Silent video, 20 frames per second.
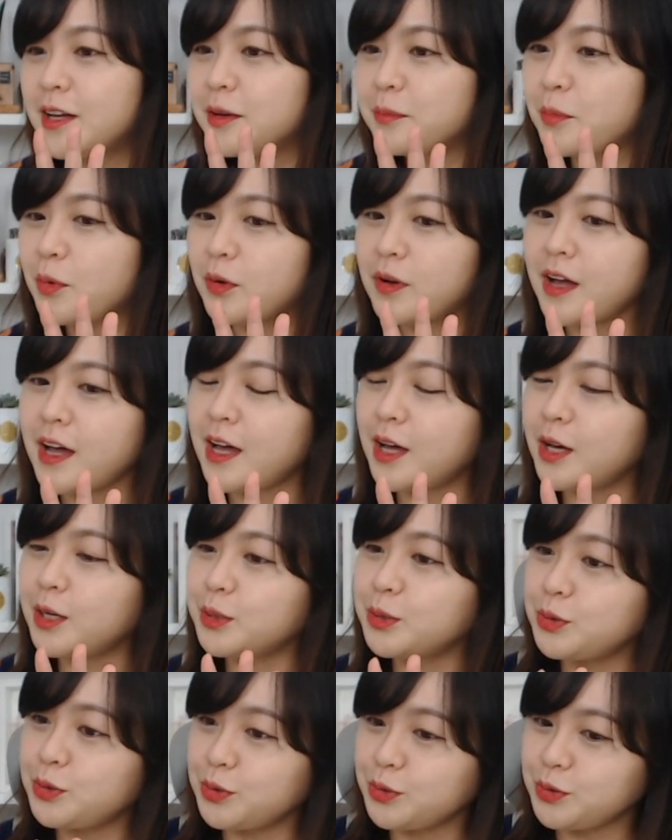뭔가
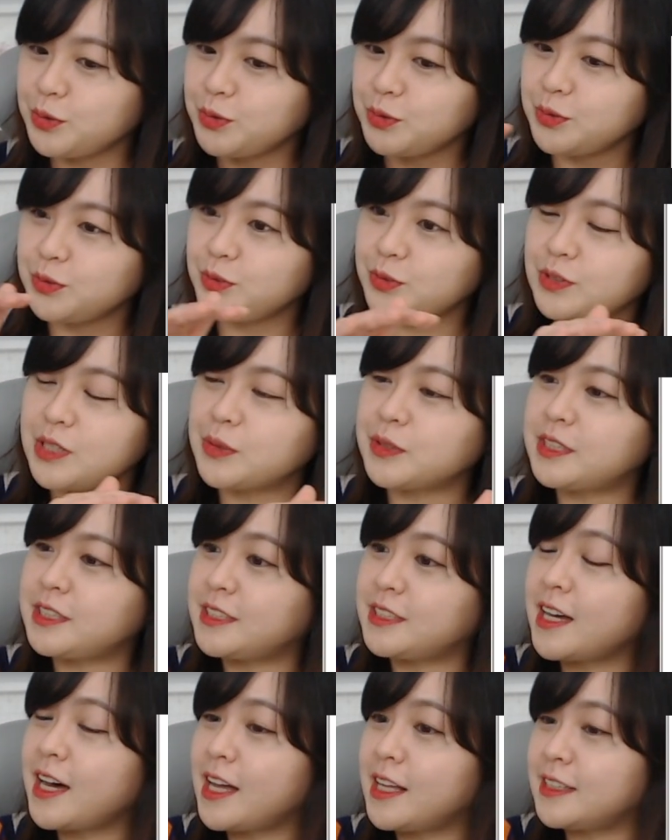슝 하고
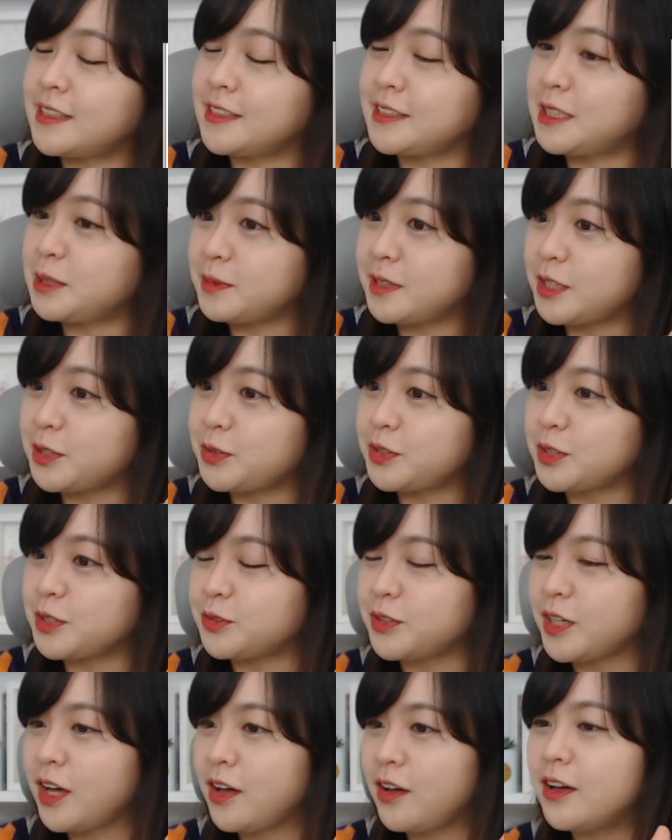지나가는 느낌을 낼수
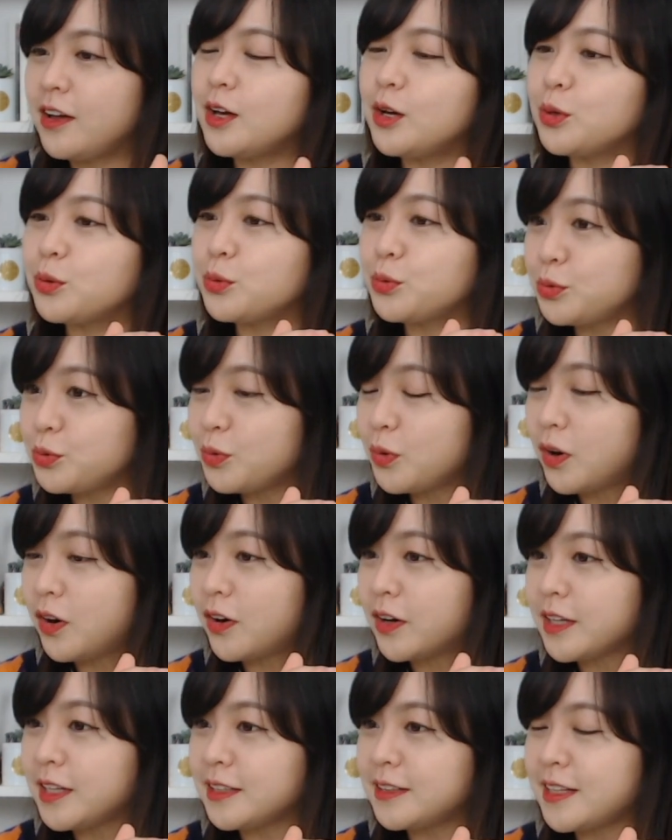있고요.
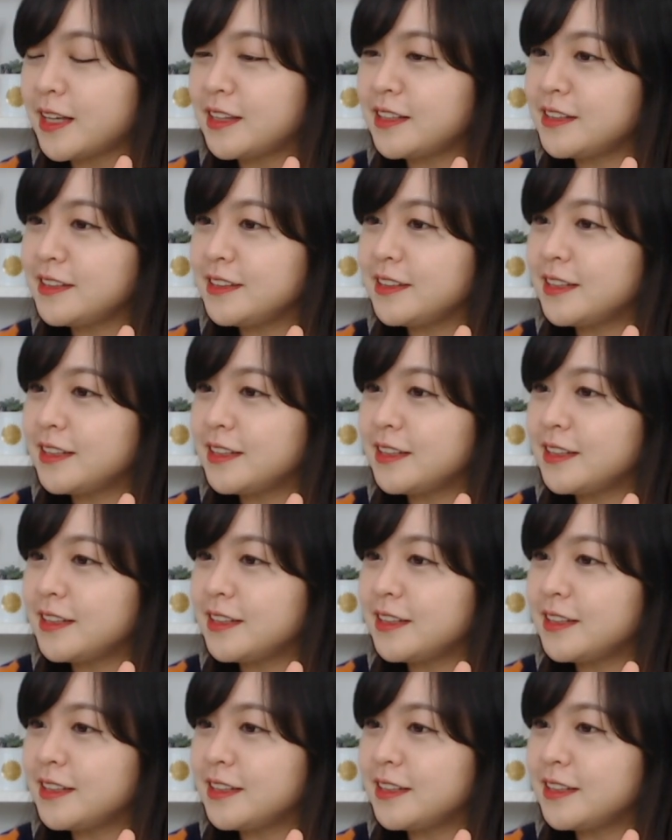过일 때는